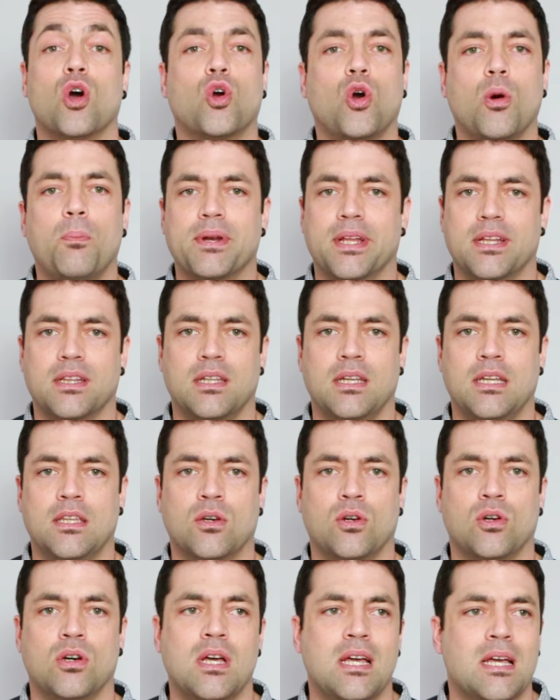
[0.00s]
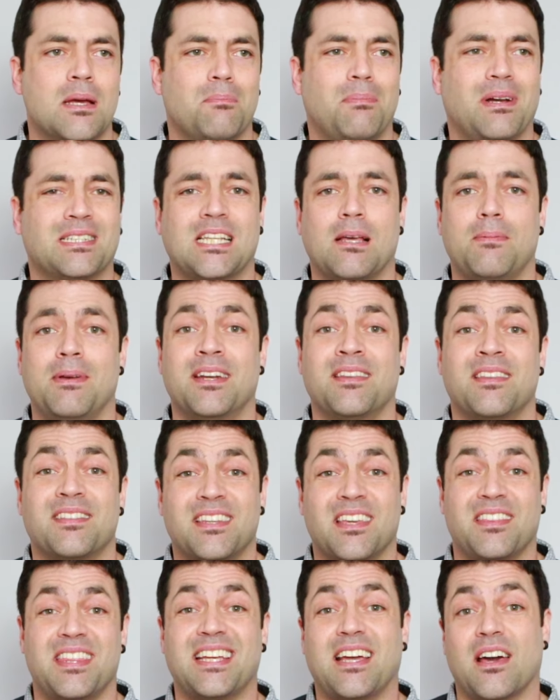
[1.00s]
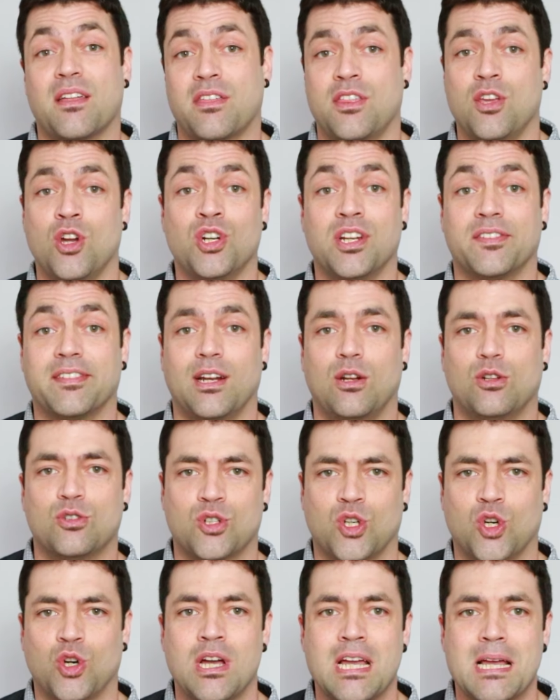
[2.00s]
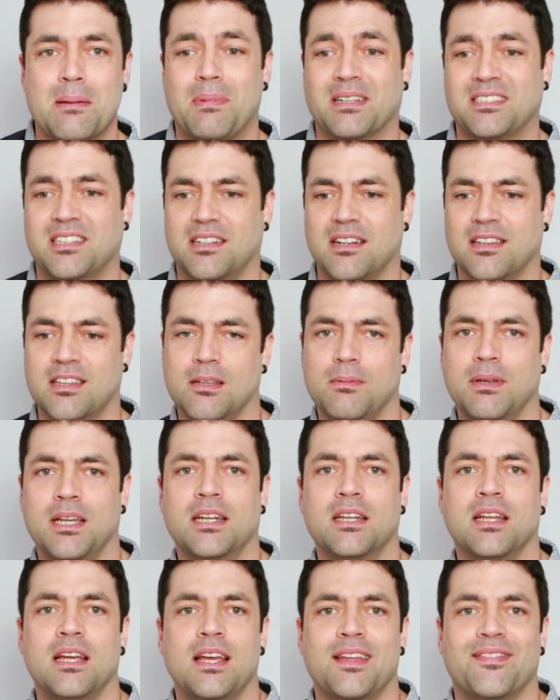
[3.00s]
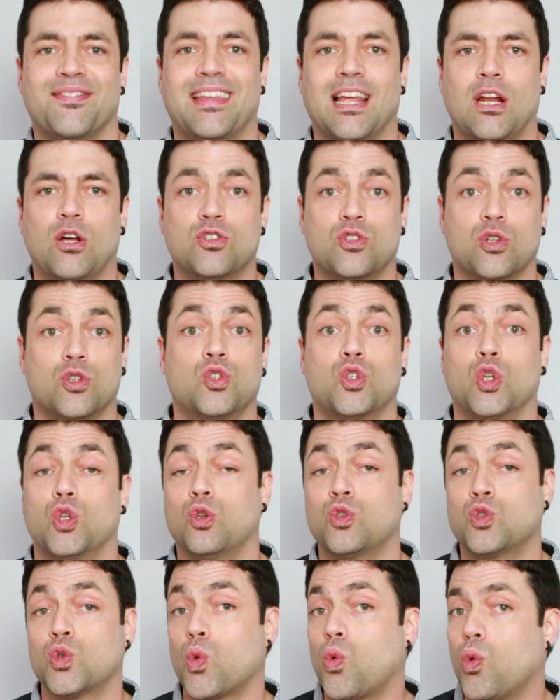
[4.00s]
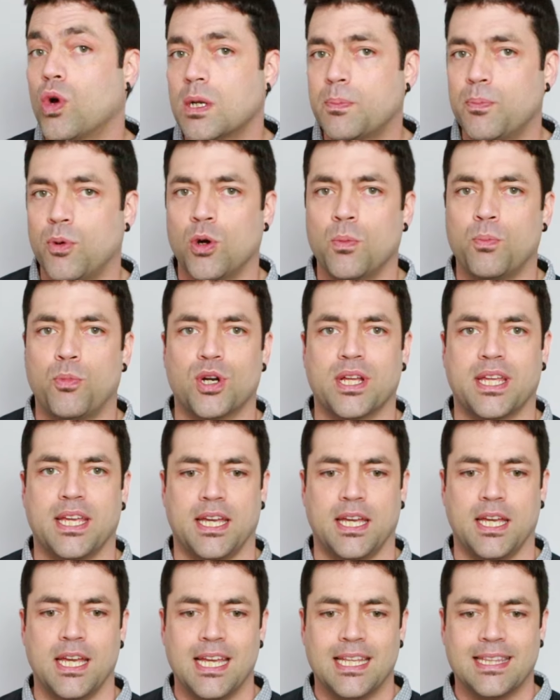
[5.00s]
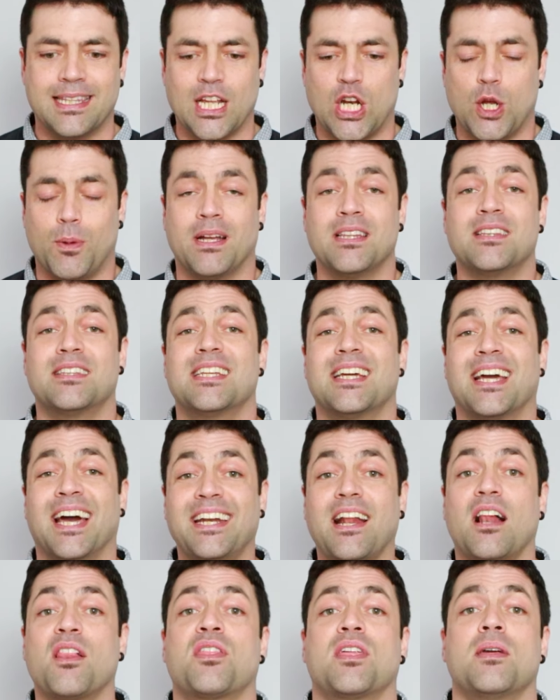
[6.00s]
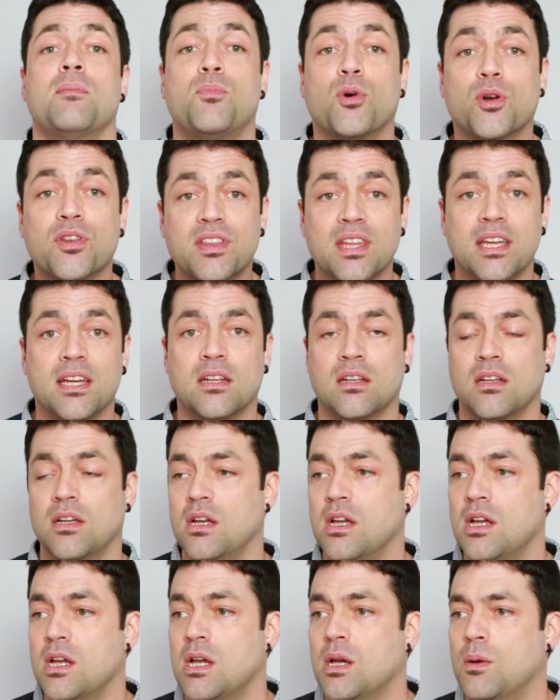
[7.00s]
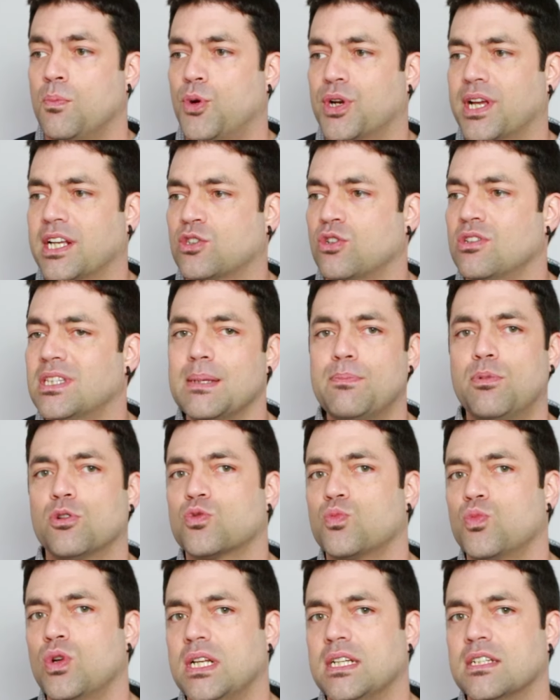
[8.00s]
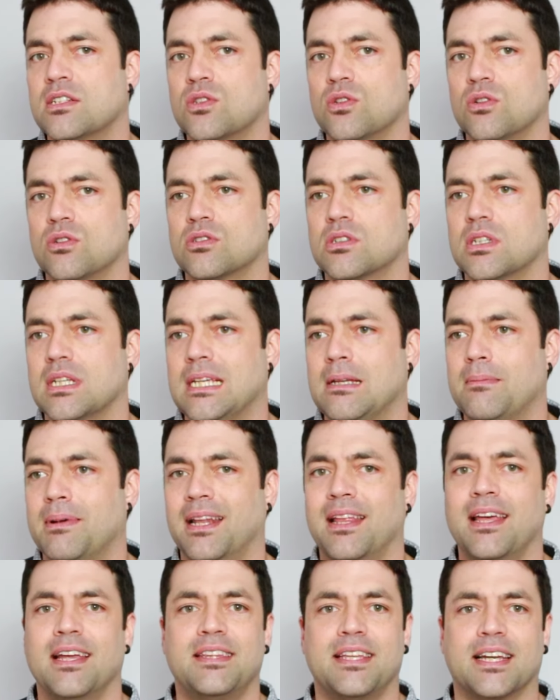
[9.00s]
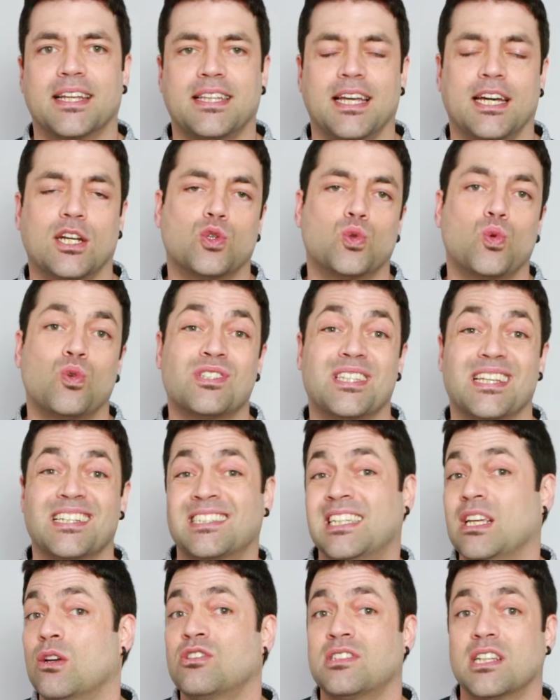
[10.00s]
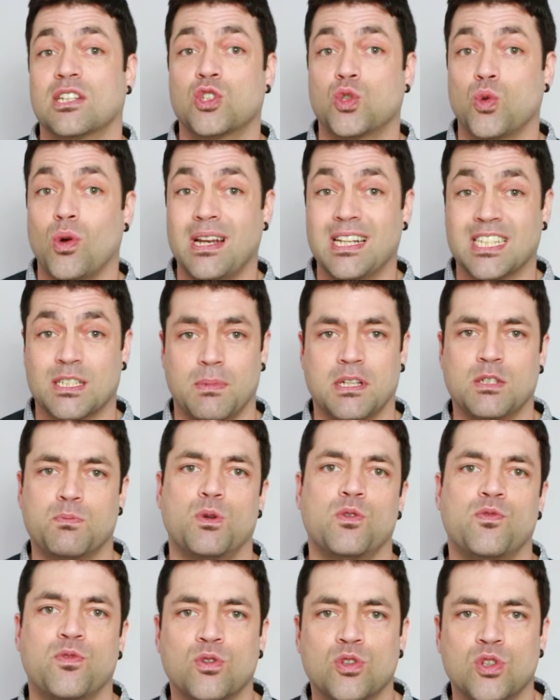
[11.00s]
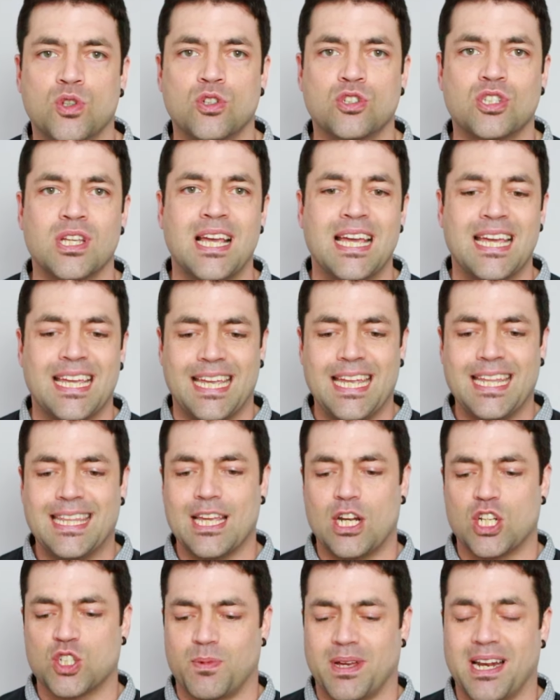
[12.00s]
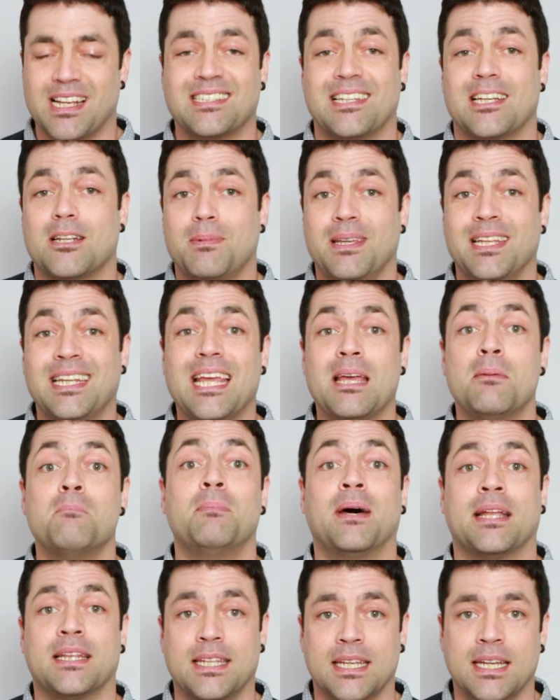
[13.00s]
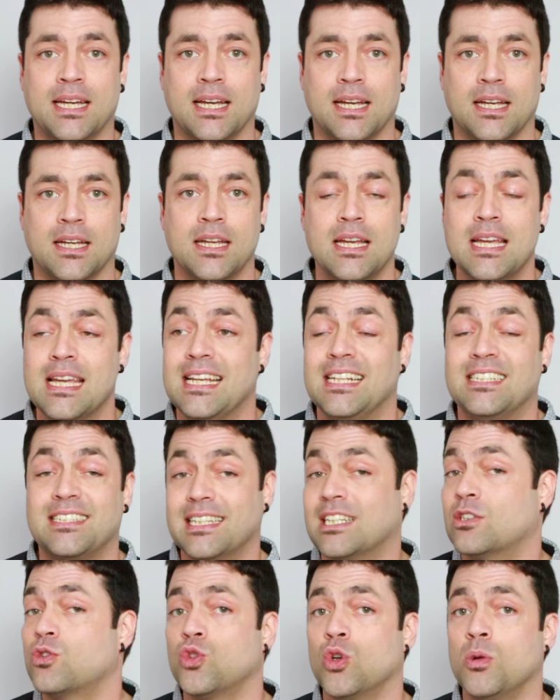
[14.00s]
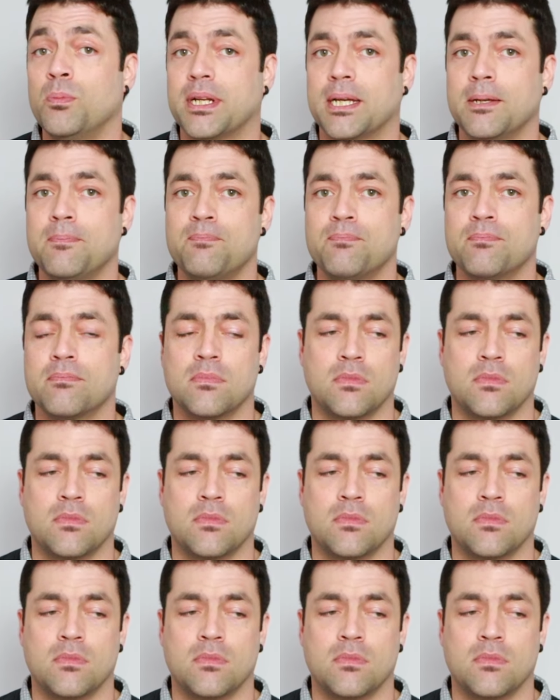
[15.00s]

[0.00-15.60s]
comprendido, vas a ver dedicación en el otro, vas a recibir del otro todo su cuerpo porque te lo va a entregar al 100%, porque son tipos muy listos y van a detectar tus deseos sexuales más profundos y te los van a servir en bandeja. Y si eres un hombre,